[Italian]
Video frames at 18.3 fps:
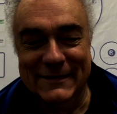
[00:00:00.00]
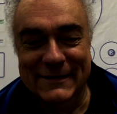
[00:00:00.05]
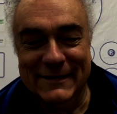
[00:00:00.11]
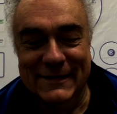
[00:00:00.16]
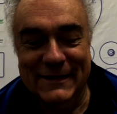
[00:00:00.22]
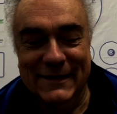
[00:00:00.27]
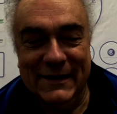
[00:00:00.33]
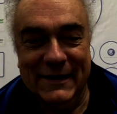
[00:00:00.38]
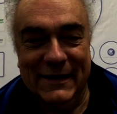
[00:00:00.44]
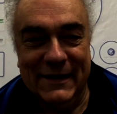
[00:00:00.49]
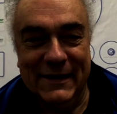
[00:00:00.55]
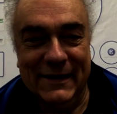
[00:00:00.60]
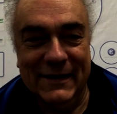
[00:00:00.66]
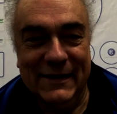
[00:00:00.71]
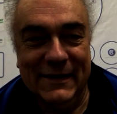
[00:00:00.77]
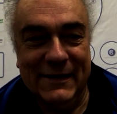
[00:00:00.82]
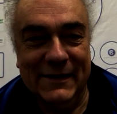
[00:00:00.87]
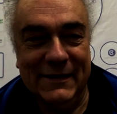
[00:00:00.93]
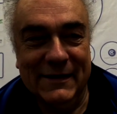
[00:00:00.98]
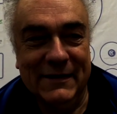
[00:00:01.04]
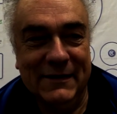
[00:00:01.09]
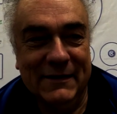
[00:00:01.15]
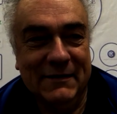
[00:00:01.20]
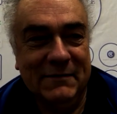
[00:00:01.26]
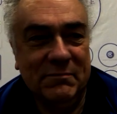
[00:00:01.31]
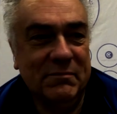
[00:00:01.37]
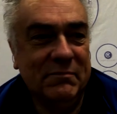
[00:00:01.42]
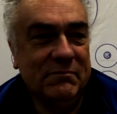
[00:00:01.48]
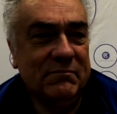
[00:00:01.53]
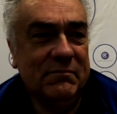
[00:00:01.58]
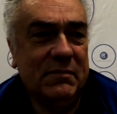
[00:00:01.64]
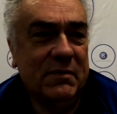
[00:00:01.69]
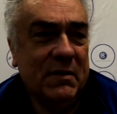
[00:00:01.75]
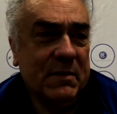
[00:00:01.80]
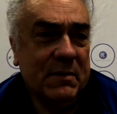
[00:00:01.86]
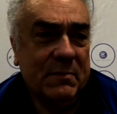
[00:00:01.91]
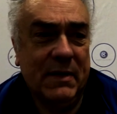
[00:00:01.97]
E
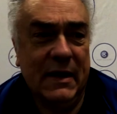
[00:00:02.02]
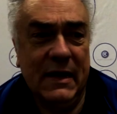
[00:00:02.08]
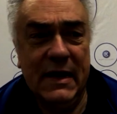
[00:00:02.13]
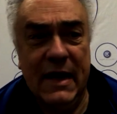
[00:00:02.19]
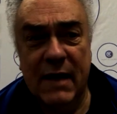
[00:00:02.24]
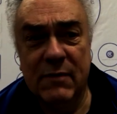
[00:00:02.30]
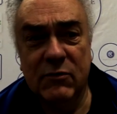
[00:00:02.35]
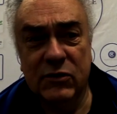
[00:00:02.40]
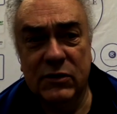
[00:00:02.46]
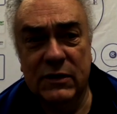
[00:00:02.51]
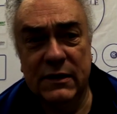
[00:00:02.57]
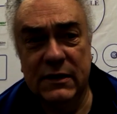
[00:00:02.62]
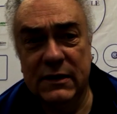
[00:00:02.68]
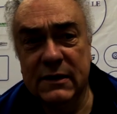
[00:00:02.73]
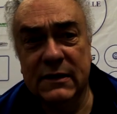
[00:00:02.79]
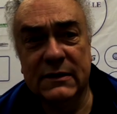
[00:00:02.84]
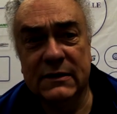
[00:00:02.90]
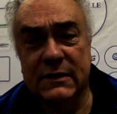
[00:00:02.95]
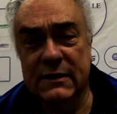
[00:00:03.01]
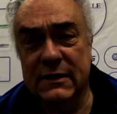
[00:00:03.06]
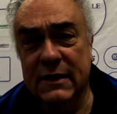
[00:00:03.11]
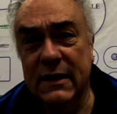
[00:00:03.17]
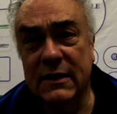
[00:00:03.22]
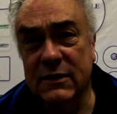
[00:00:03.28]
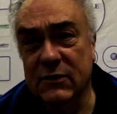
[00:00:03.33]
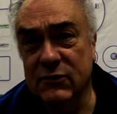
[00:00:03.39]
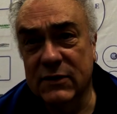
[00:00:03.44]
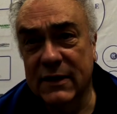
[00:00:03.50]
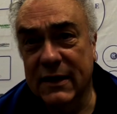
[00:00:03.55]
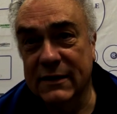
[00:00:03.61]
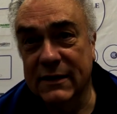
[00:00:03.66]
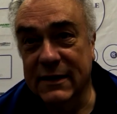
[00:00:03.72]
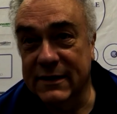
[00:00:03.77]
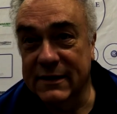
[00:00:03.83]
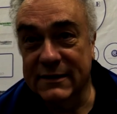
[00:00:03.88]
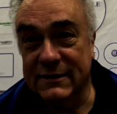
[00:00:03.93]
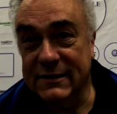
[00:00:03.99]
parliamo di
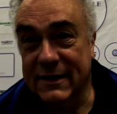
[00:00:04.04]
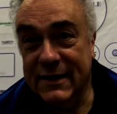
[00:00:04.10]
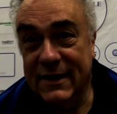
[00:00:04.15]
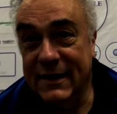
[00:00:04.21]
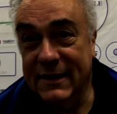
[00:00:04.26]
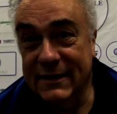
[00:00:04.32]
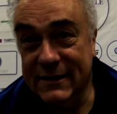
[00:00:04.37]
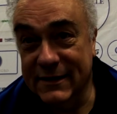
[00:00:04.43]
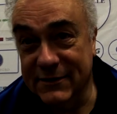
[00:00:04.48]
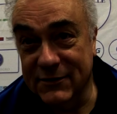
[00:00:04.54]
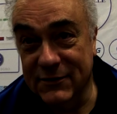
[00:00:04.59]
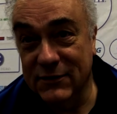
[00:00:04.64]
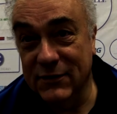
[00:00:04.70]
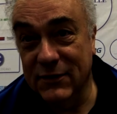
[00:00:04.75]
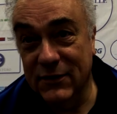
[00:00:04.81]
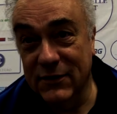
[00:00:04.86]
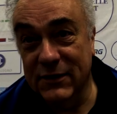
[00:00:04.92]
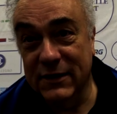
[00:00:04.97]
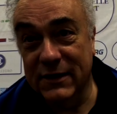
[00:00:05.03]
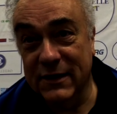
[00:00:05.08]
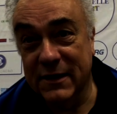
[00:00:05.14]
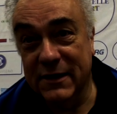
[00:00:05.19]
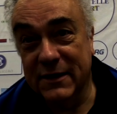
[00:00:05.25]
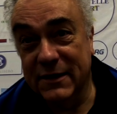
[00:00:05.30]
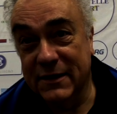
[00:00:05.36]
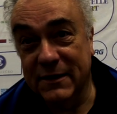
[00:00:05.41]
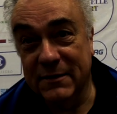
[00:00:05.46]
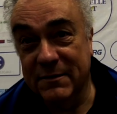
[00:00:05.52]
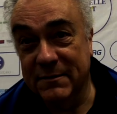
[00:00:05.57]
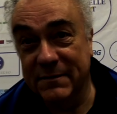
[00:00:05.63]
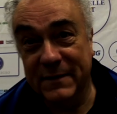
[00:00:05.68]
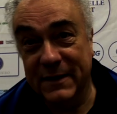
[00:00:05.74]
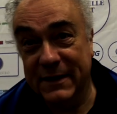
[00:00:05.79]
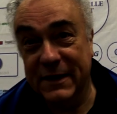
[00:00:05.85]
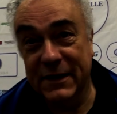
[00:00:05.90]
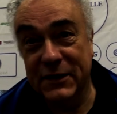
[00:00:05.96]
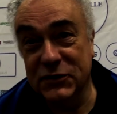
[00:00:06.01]
70-80 tesserati con noi che
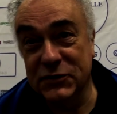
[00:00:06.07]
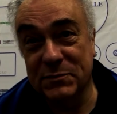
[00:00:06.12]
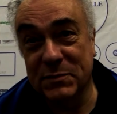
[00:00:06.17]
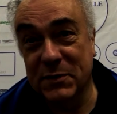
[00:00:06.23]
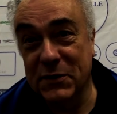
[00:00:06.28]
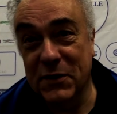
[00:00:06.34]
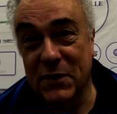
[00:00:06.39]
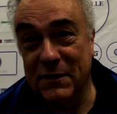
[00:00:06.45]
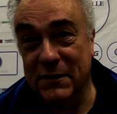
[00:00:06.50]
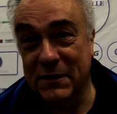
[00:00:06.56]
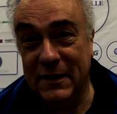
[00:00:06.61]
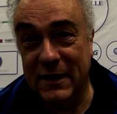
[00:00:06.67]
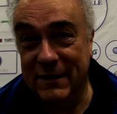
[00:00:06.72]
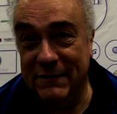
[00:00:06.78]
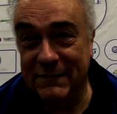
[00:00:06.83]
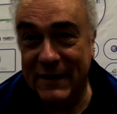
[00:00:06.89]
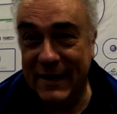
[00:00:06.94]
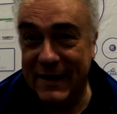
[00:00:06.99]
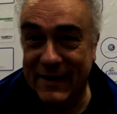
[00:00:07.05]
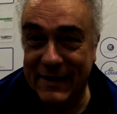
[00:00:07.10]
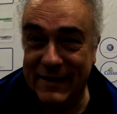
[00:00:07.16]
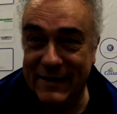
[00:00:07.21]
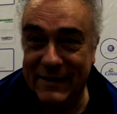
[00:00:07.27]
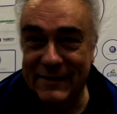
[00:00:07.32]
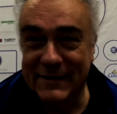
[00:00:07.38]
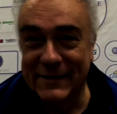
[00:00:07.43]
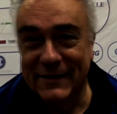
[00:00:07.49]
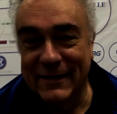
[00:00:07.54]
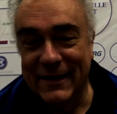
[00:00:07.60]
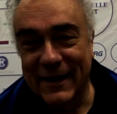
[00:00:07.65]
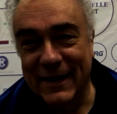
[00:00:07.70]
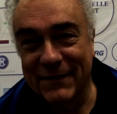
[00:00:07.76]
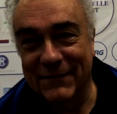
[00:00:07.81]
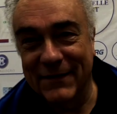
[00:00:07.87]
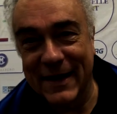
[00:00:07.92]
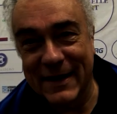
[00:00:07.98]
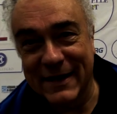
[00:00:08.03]
partecipano a, vari,
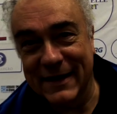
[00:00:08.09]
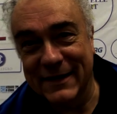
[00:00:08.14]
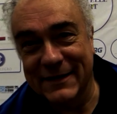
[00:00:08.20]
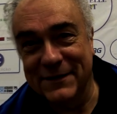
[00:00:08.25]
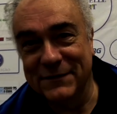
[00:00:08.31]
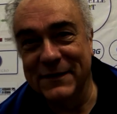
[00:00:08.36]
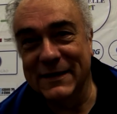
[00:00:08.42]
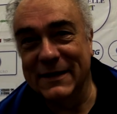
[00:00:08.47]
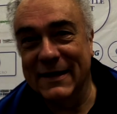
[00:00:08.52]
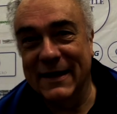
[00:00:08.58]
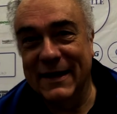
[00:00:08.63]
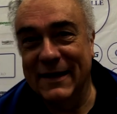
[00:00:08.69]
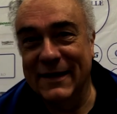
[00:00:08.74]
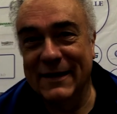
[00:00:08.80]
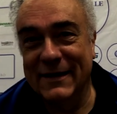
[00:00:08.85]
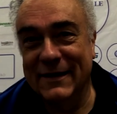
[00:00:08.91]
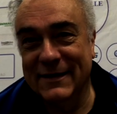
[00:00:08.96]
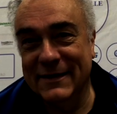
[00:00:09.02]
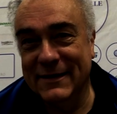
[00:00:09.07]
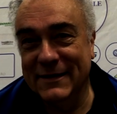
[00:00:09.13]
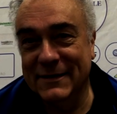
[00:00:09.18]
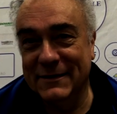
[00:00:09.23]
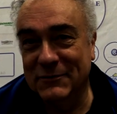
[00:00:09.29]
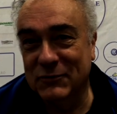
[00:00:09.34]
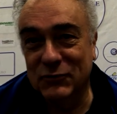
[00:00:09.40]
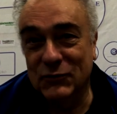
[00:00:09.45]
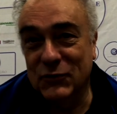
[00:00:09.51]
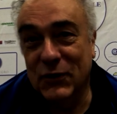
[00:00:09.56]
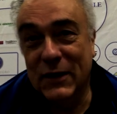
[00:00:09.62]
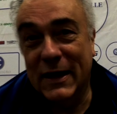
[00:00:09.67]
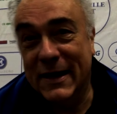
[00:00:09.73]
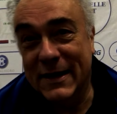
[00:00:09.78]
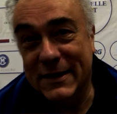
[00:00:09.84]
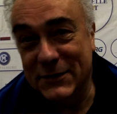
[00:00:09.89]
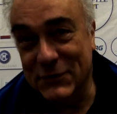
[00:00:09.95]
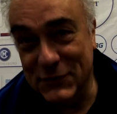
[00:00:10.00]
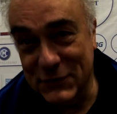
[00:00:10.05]
a, varie attività tutto
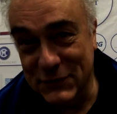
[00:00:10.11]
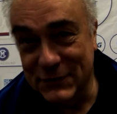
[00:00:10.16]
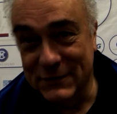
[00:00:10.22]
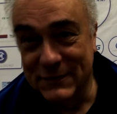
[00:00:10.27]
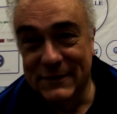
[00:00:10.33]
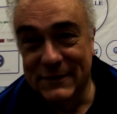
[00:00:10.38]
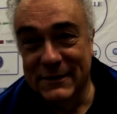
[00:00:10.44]
l'anno.